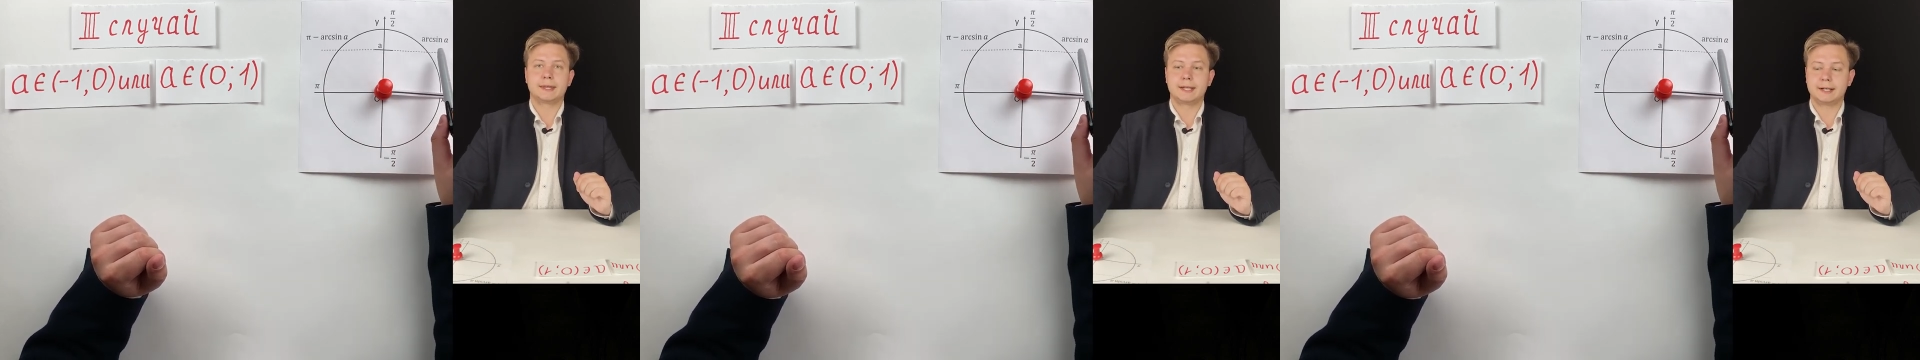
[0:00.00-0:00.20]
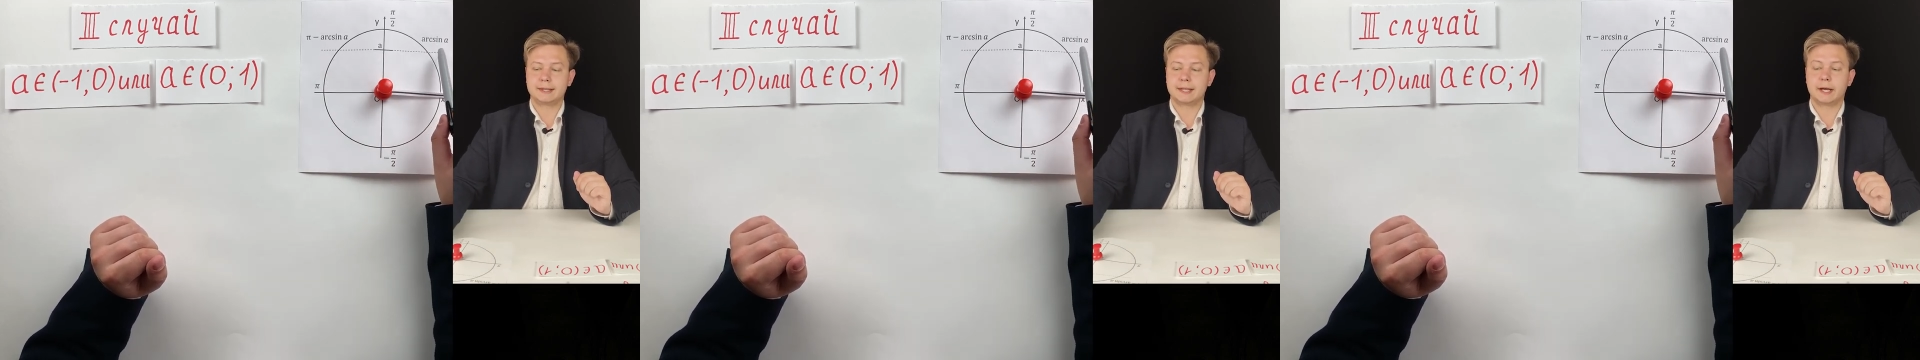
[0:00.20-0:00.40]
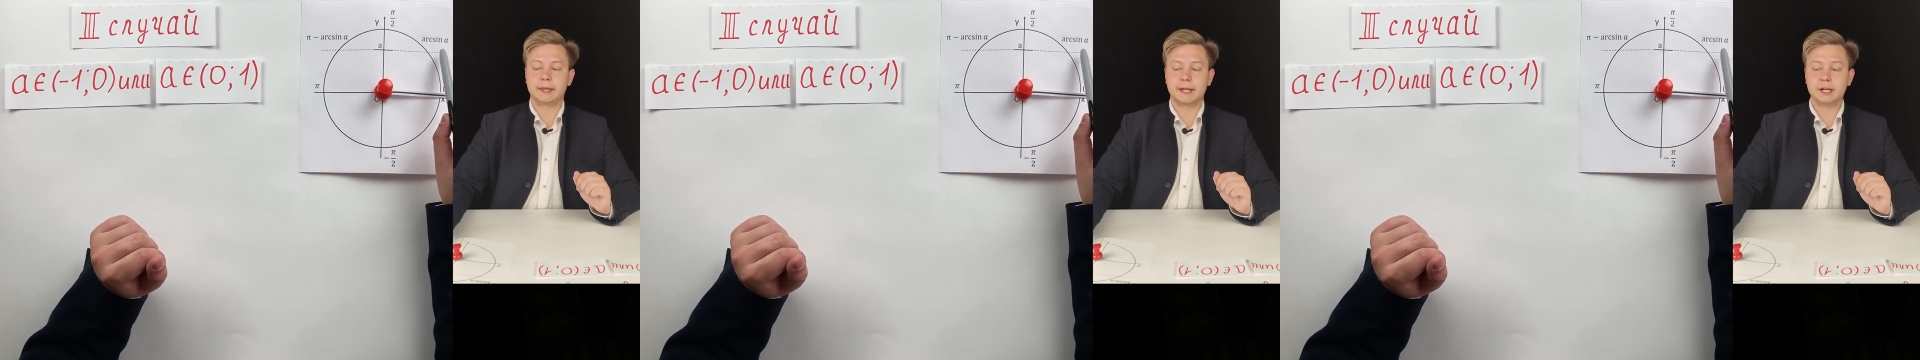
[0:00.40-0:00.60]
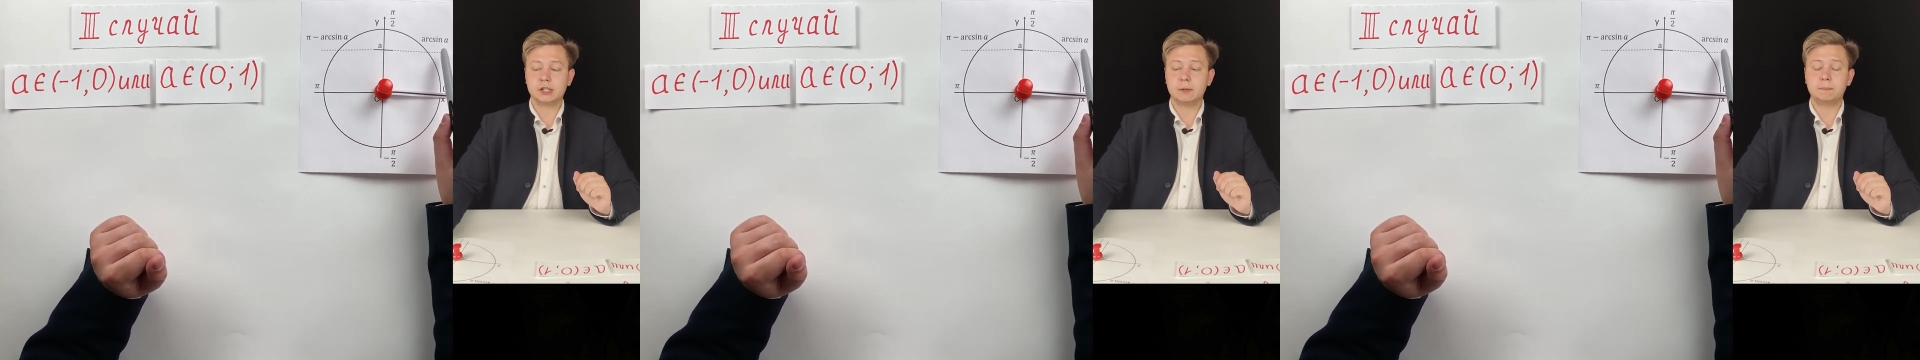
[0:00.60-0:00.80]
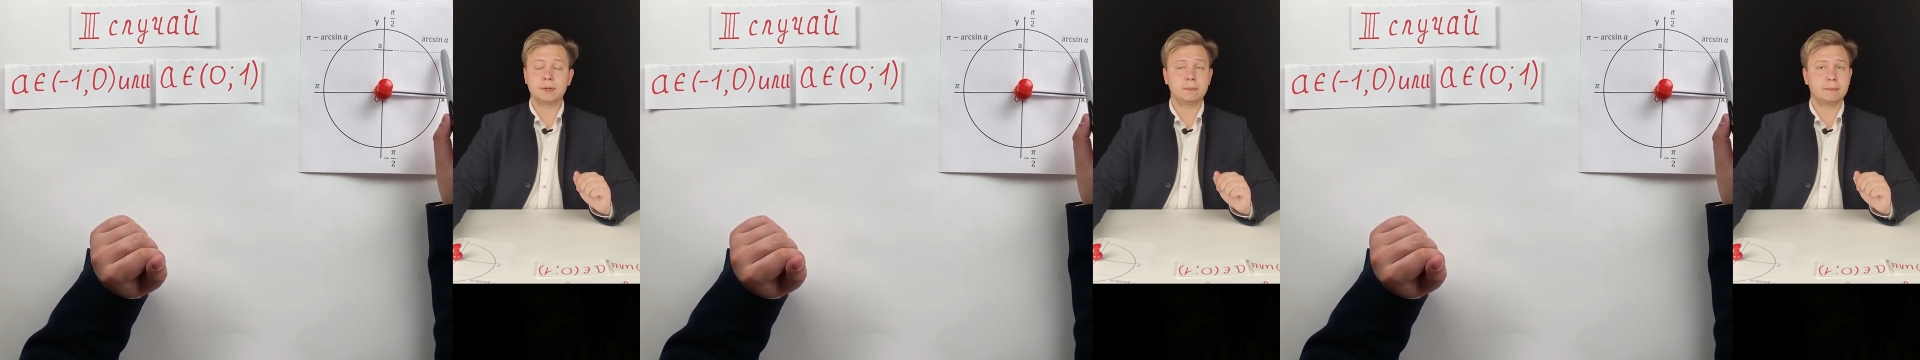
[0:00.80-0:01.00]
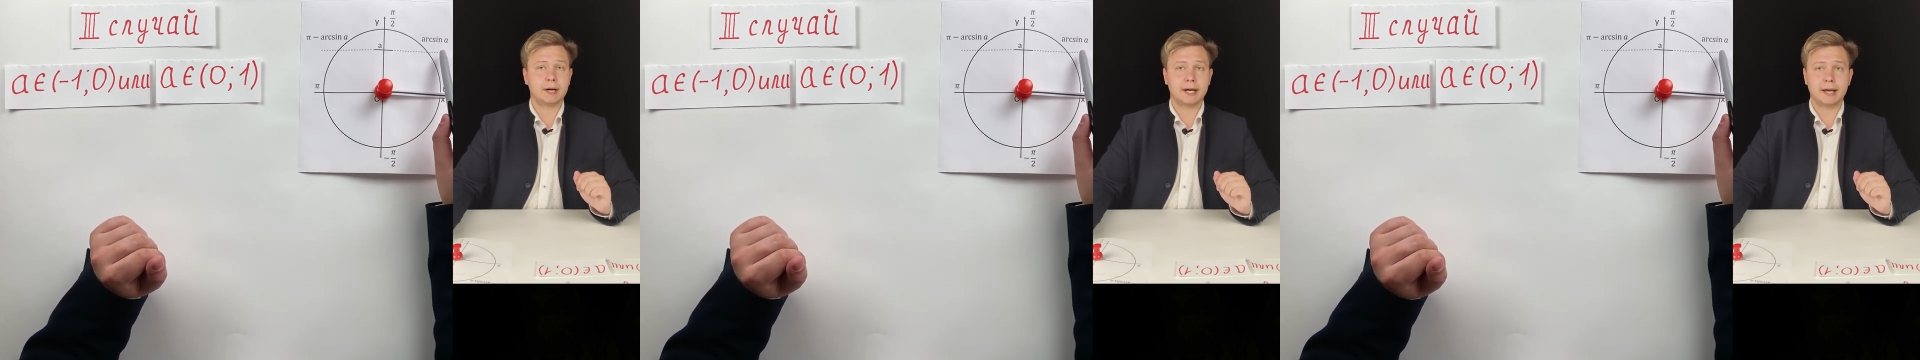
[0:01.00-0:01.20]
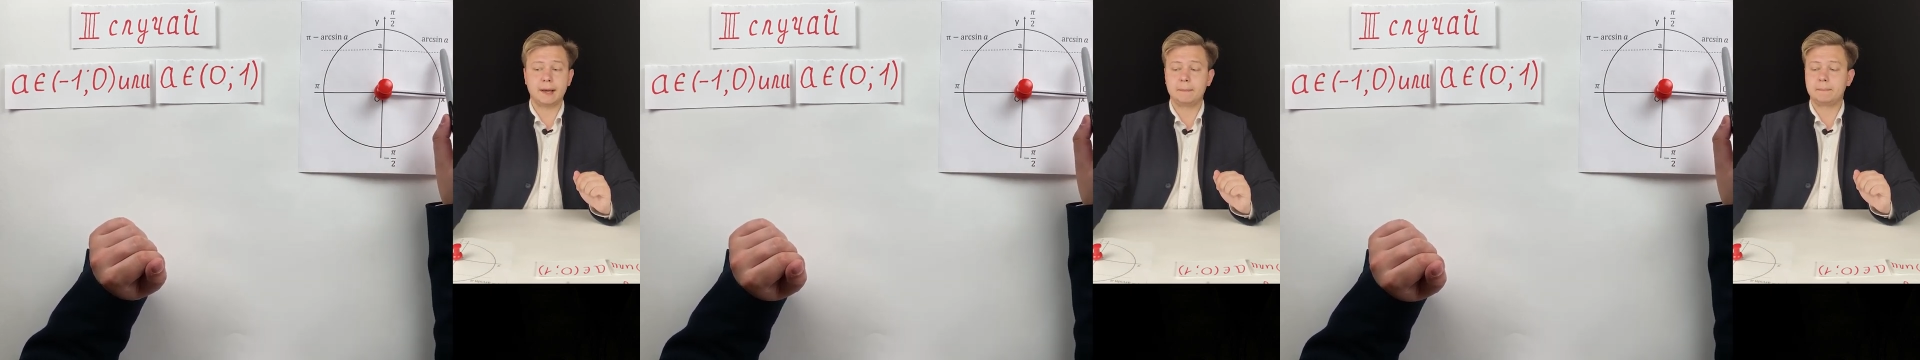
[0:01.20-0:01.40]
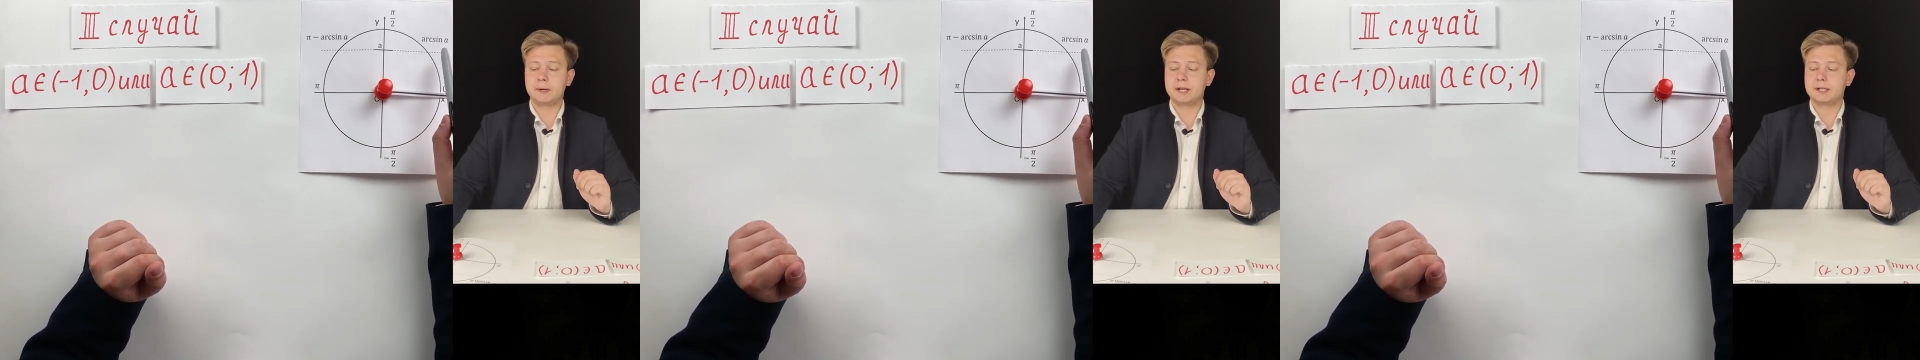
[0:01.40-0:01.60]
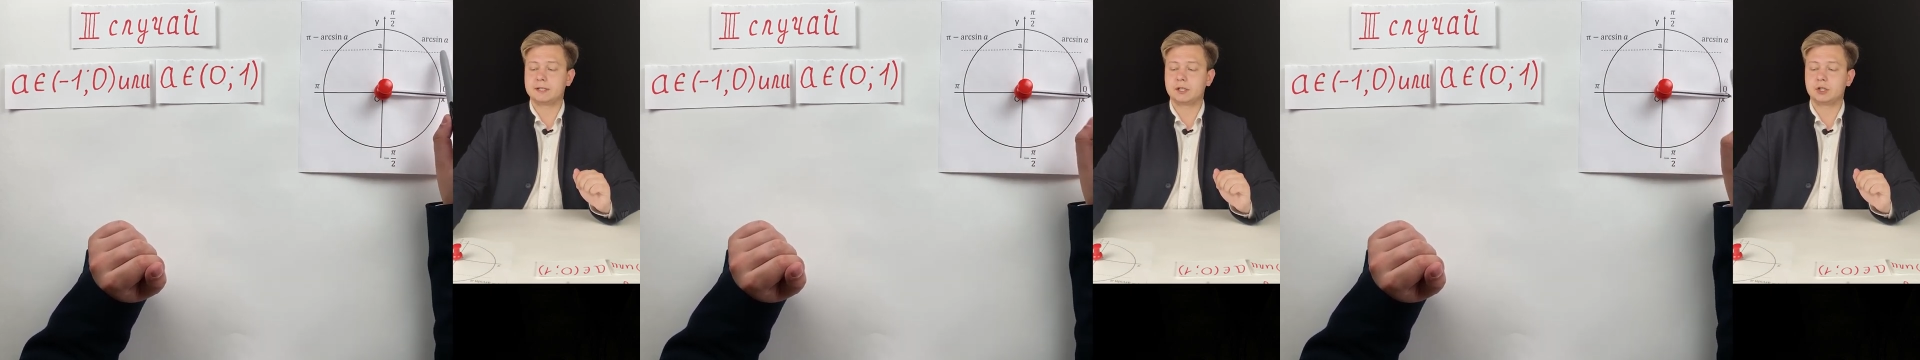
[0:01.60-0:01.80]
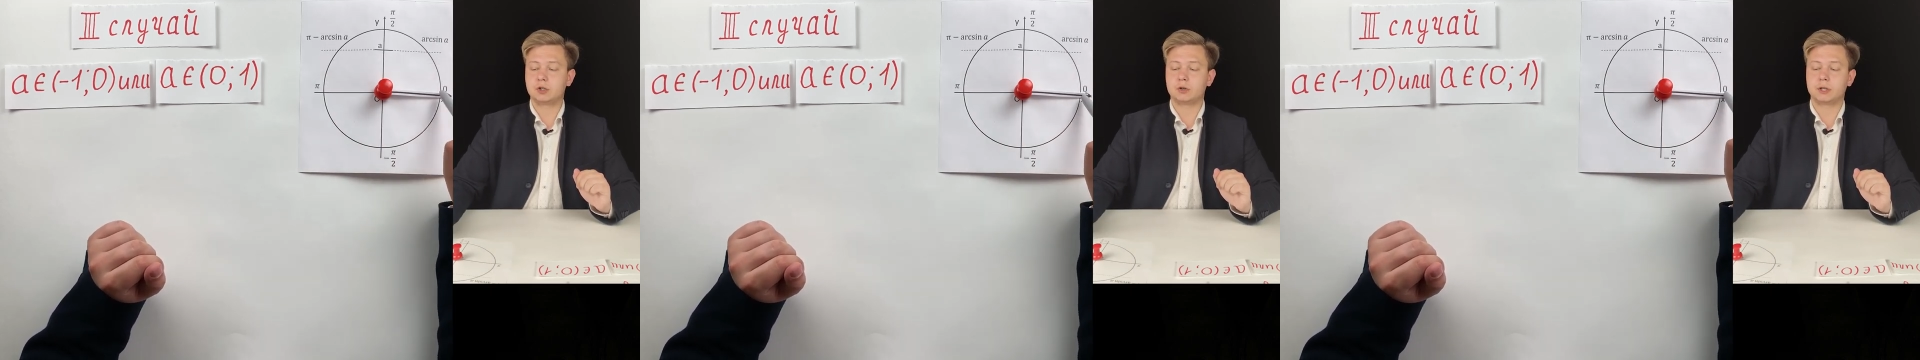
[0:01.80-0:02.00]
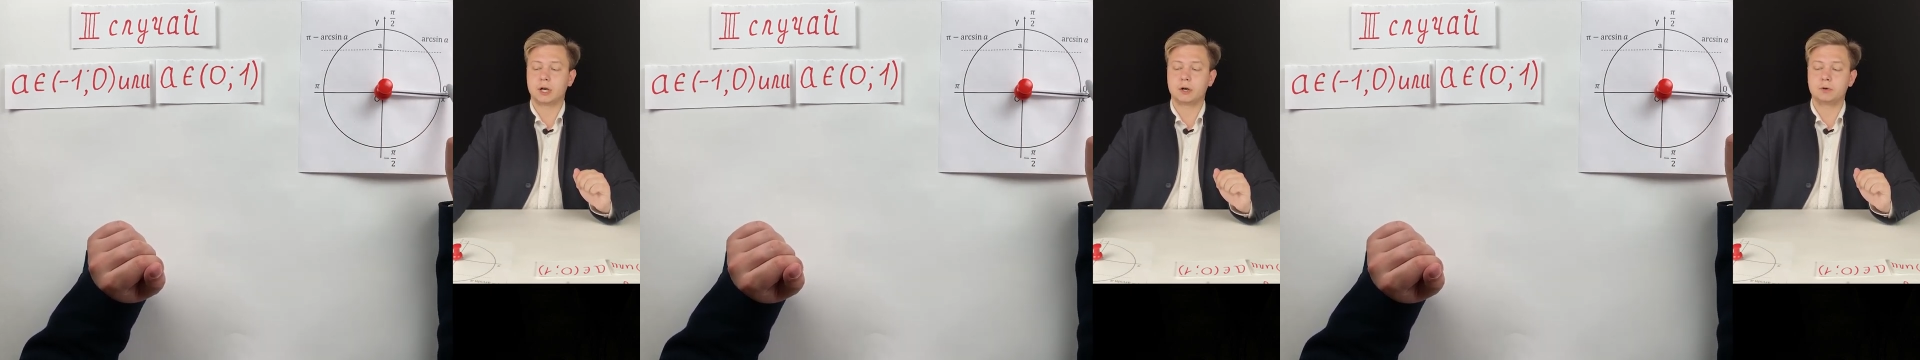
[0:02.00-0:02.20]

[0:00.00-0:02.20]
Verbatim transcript: Тогда наша прямая пересечет